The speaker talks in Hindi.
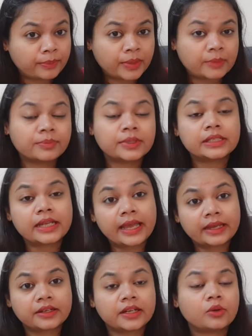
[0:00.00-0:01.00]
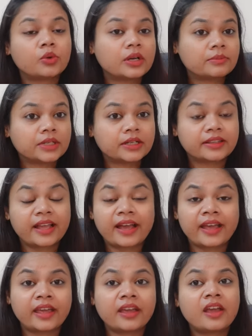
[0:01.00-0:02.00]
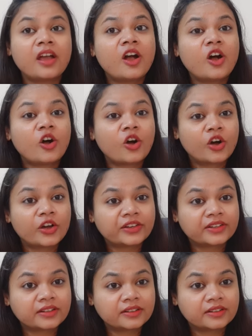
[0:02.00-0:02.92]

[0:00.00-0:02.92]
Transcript: पिंपल एक्ने को कम करता है और